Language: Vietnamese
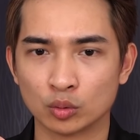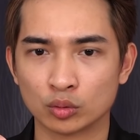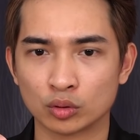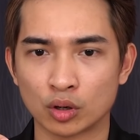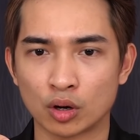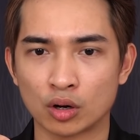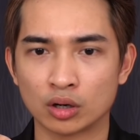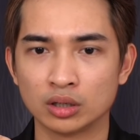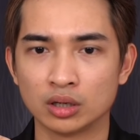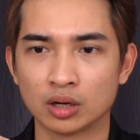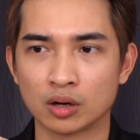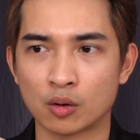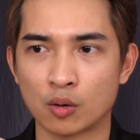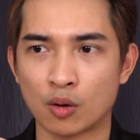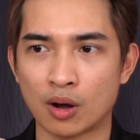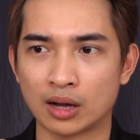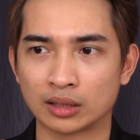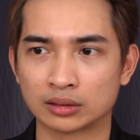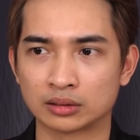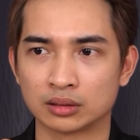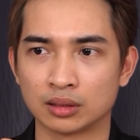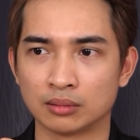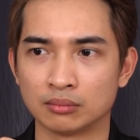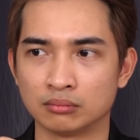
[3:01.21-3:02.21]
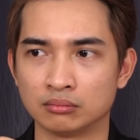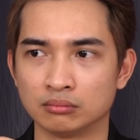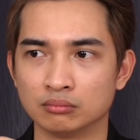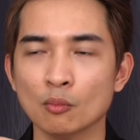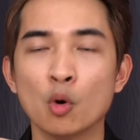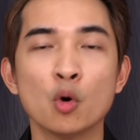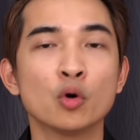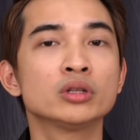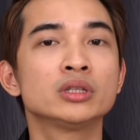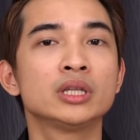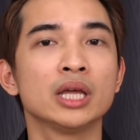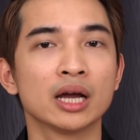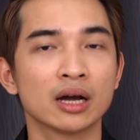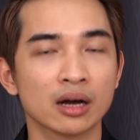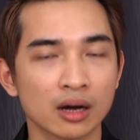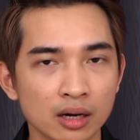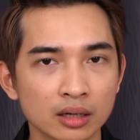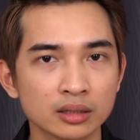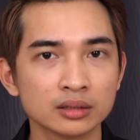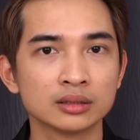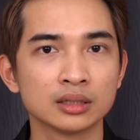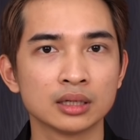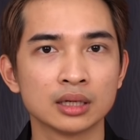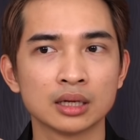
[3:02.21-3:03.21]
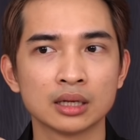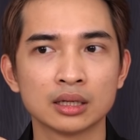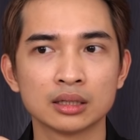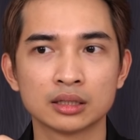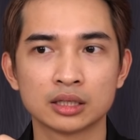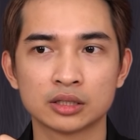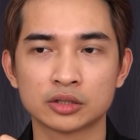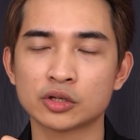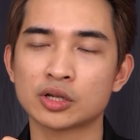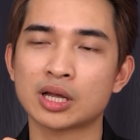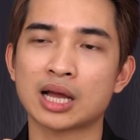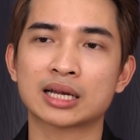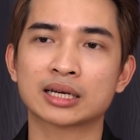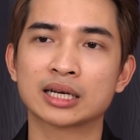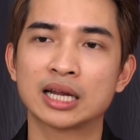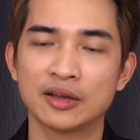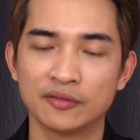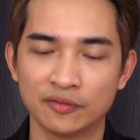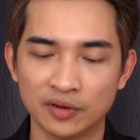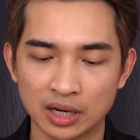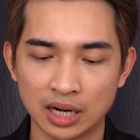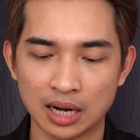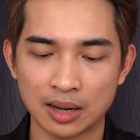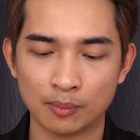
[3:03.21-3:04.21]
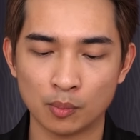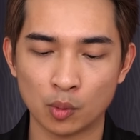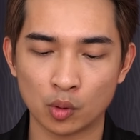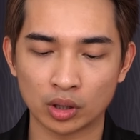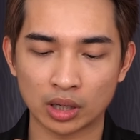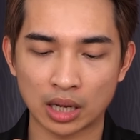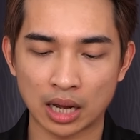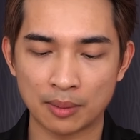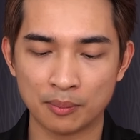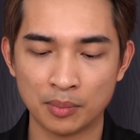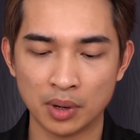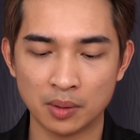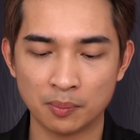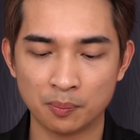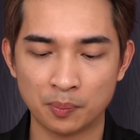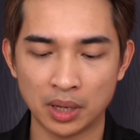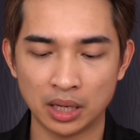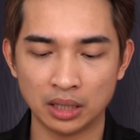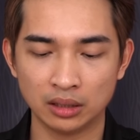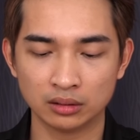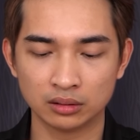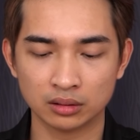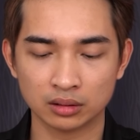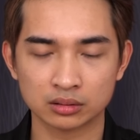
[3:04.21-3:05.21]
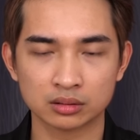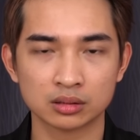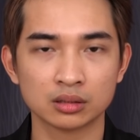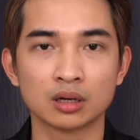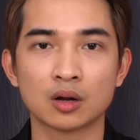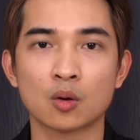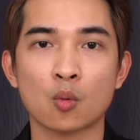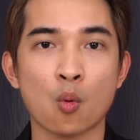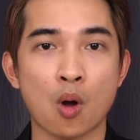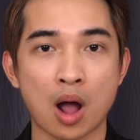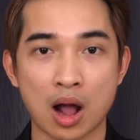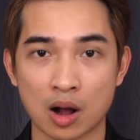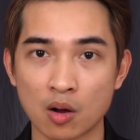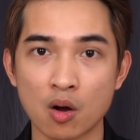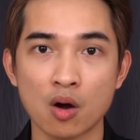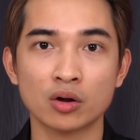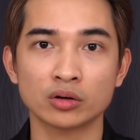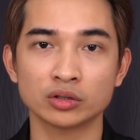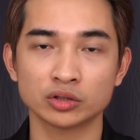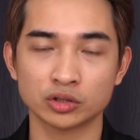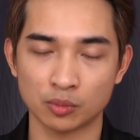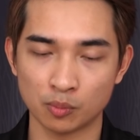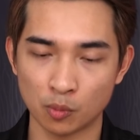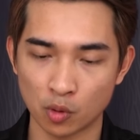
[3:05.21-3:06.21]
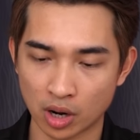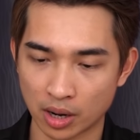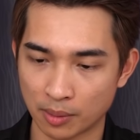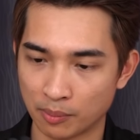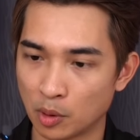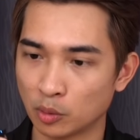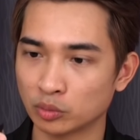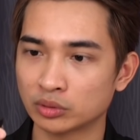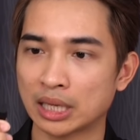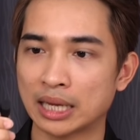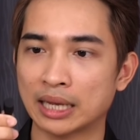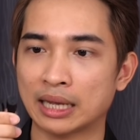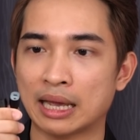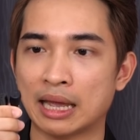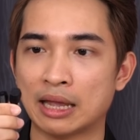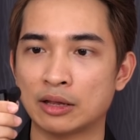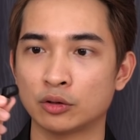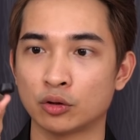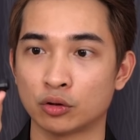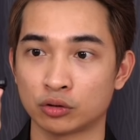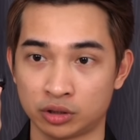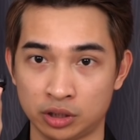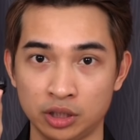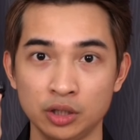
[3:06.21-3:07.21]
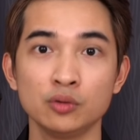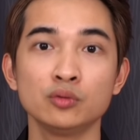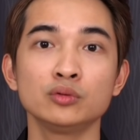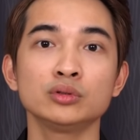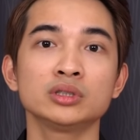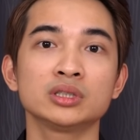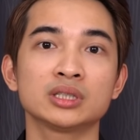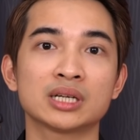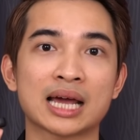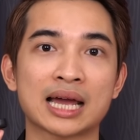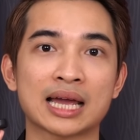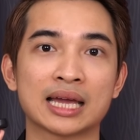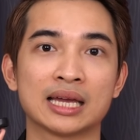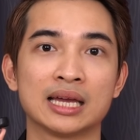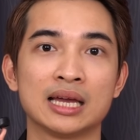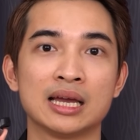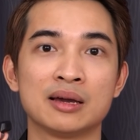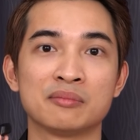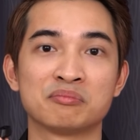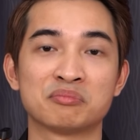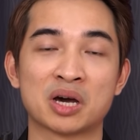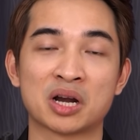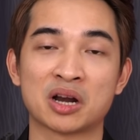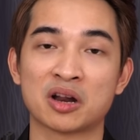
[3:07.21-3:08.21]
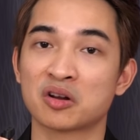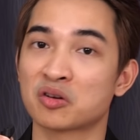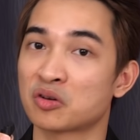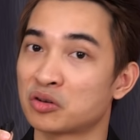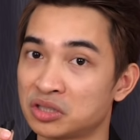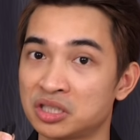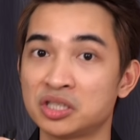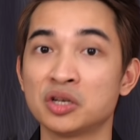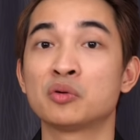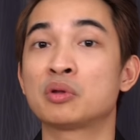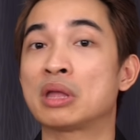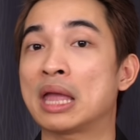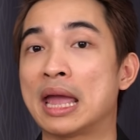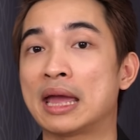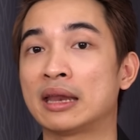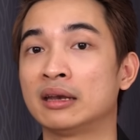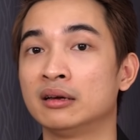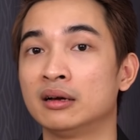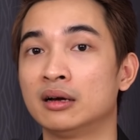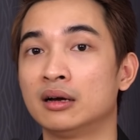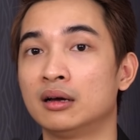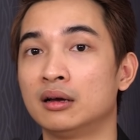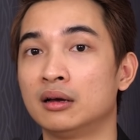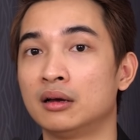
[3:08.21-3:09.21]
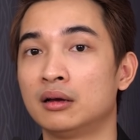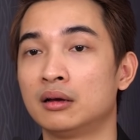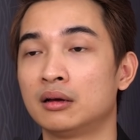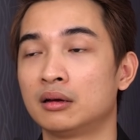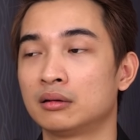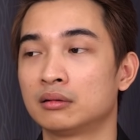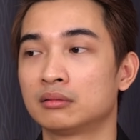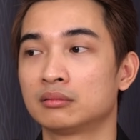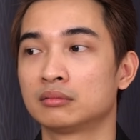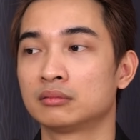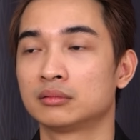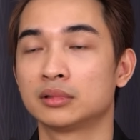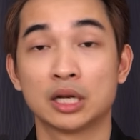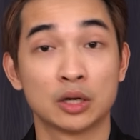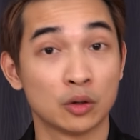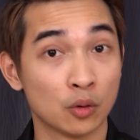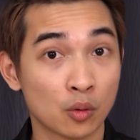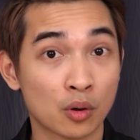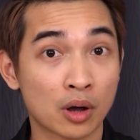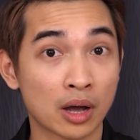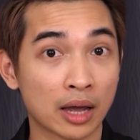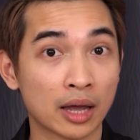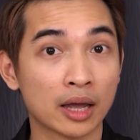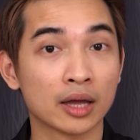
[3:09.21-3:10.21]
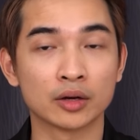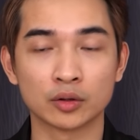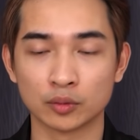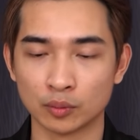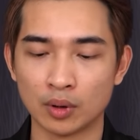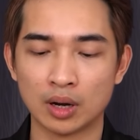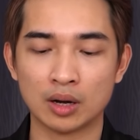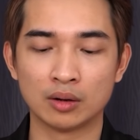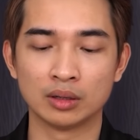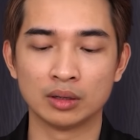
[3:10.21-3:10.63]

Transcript: tục nó được khoảng tầm 4 tiếng hơn. Thì rõ ràng đây vẫn là một cái mức pin thực sự là quá ngon cho một cái mẫu tai nghe nhỏ xíu như thế này mà nó còn siêu nhẹ nữa. Nên ok đúng